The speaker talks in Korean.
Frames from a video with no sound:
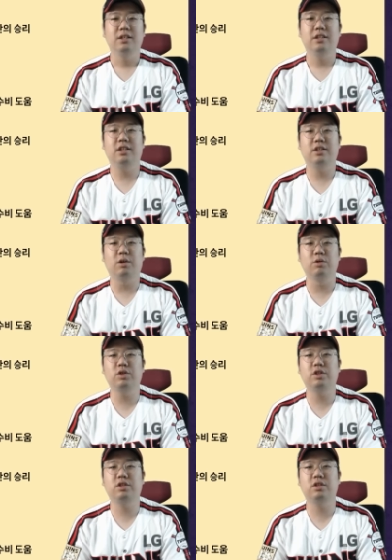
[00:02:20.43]
이 정규
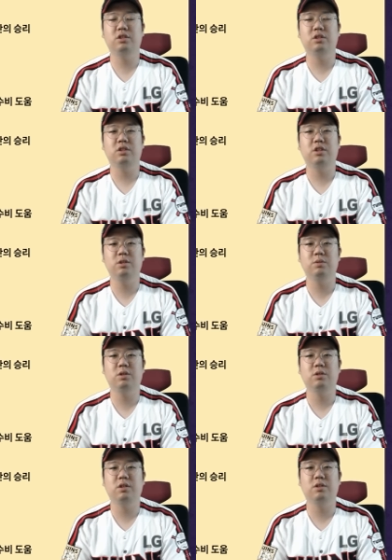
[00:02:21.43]
시즌 키움전
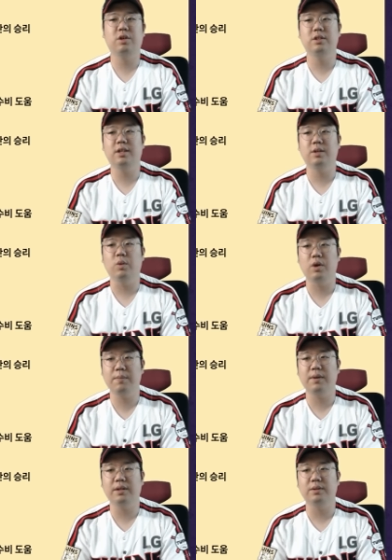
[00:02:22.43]
승리는 굉장히
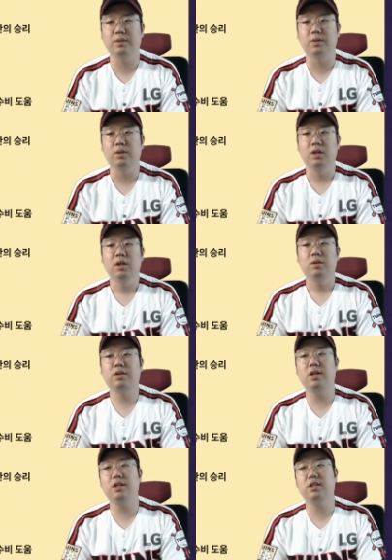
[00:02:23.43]
오랜만이고,
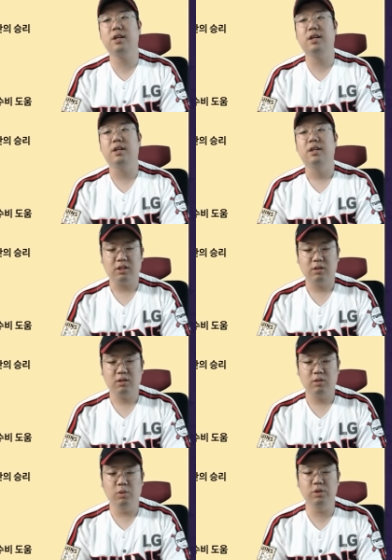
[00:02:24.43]
켈리가
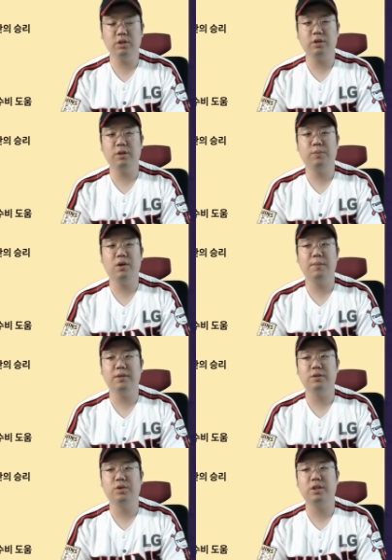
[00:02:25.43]
오늘 경기
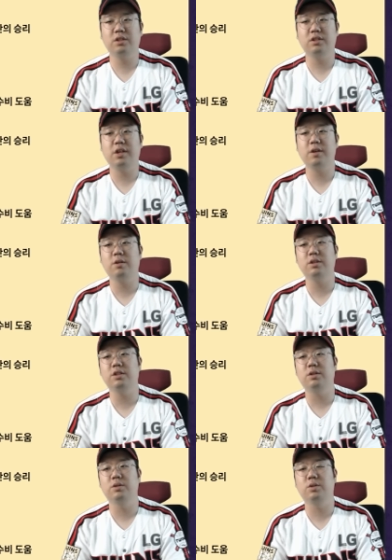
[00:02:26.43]
포함해서 최근 세 경기
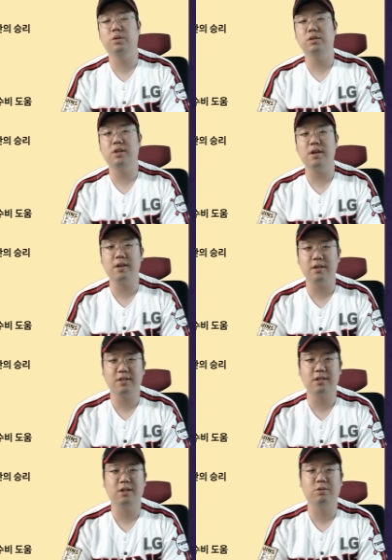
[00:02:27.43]
연속 세 개의
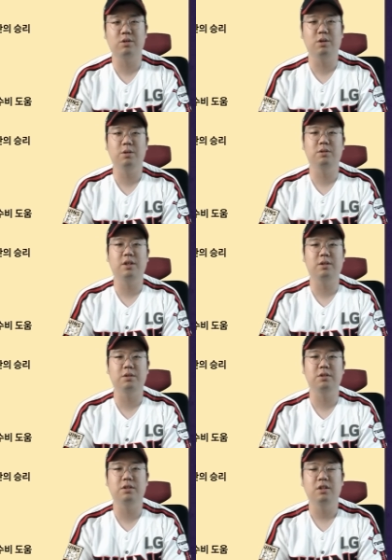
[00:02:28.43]
사사구를 허용을
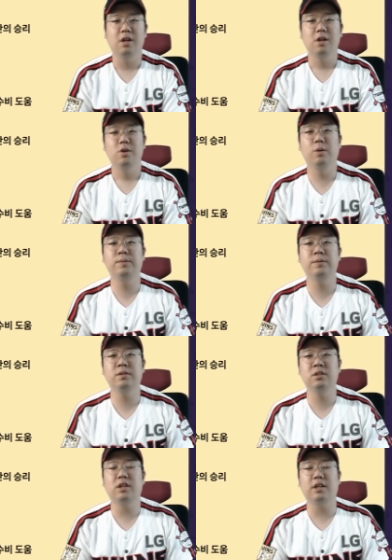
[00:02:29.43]
했거든요. 이
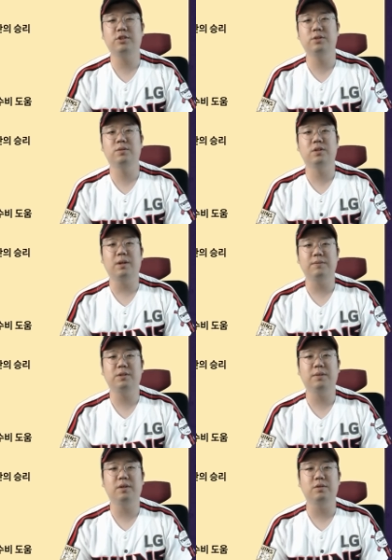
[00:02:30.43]
부분은 아쉬움으로
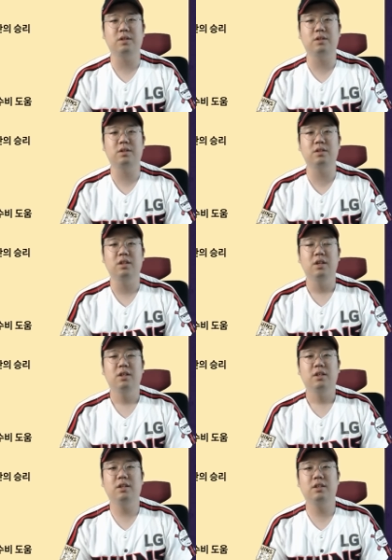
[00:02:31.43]
남지만, 어쨌든
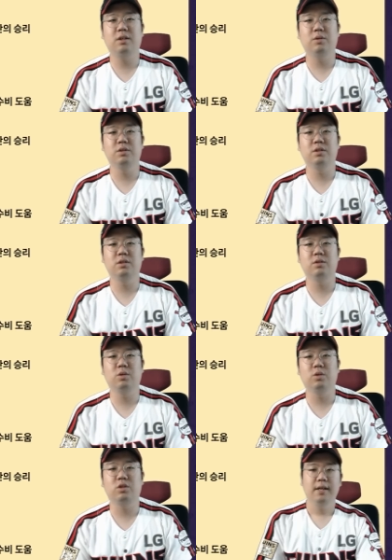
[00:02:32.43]
켈리가 오늘도